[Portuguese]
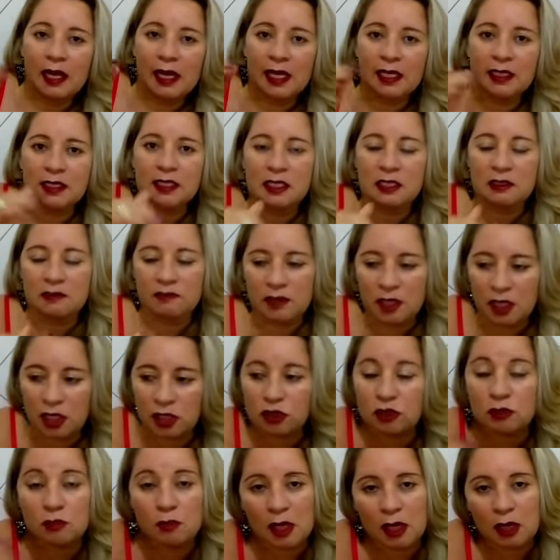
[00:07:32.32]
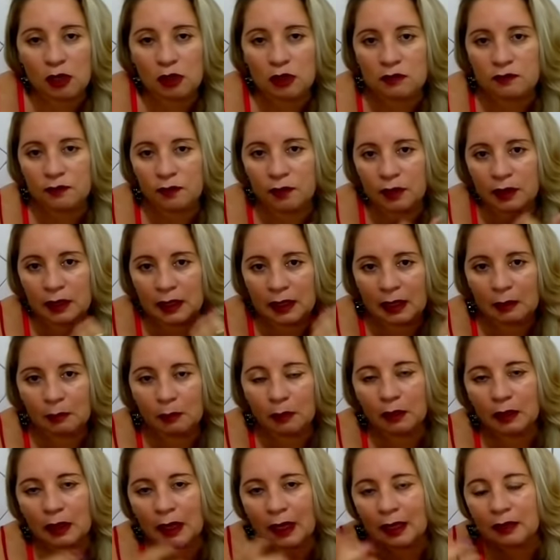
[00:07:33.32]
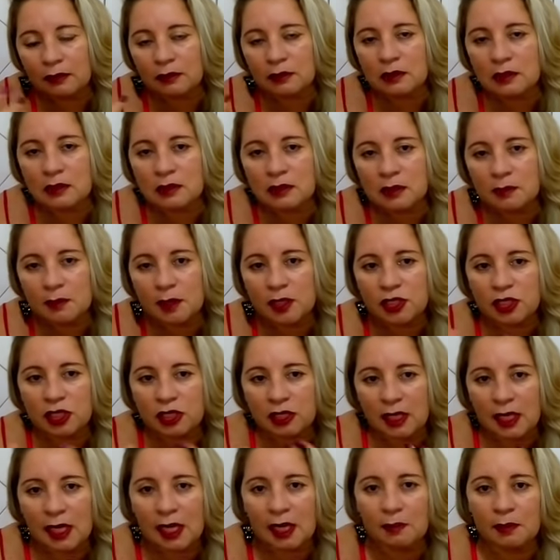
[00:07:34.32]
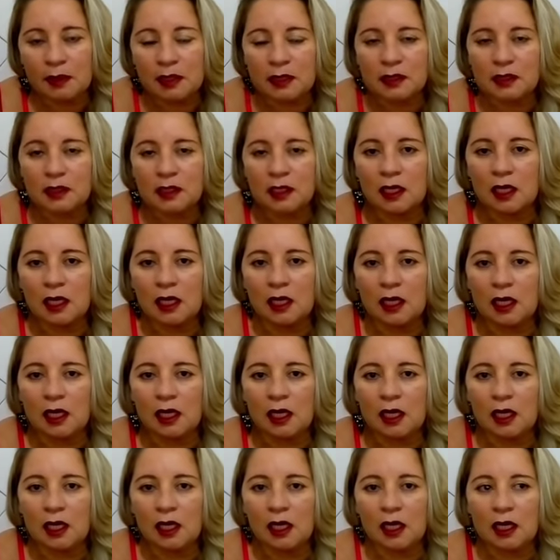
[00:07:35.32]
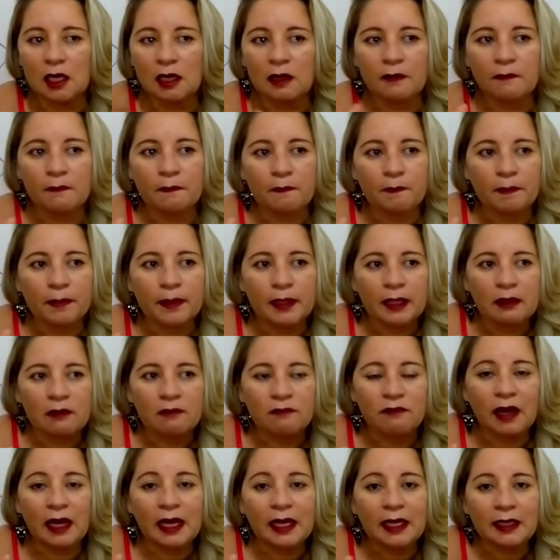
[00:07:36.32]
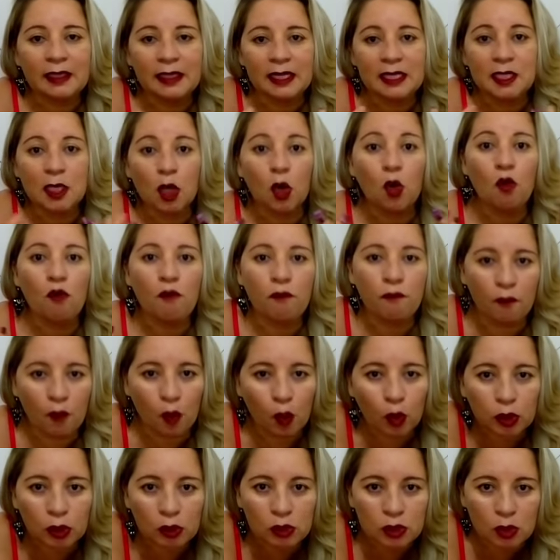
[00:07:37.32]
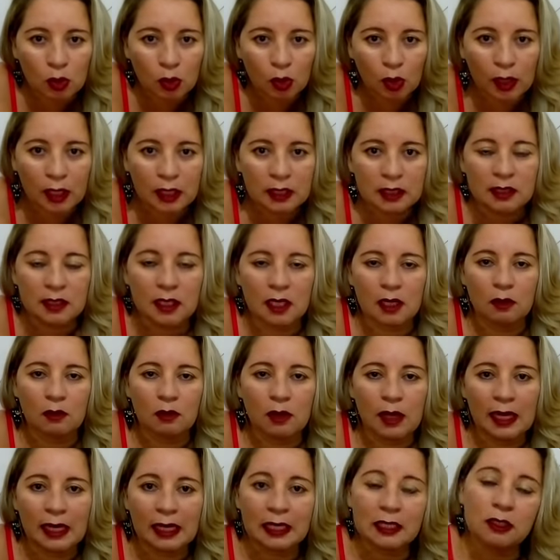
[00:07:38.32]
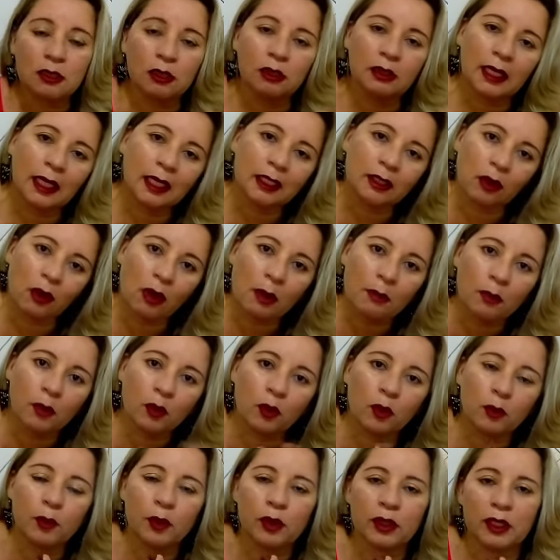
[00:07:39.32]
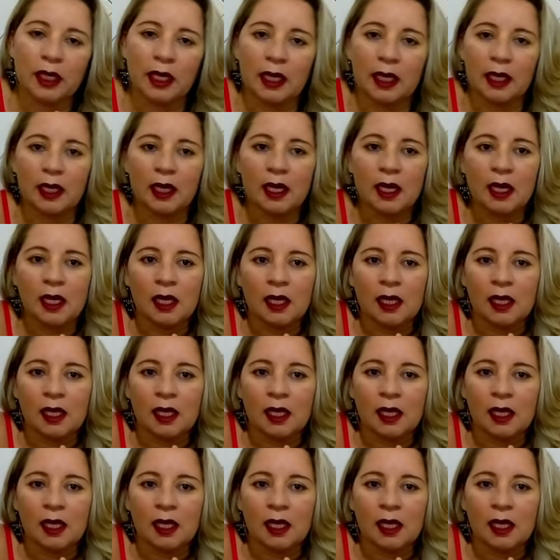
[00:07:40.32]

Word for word: Esses vídeos meus foram elaborados em cima de temas que vai trazer conforto ao seu coração, relacionado ao amor, porque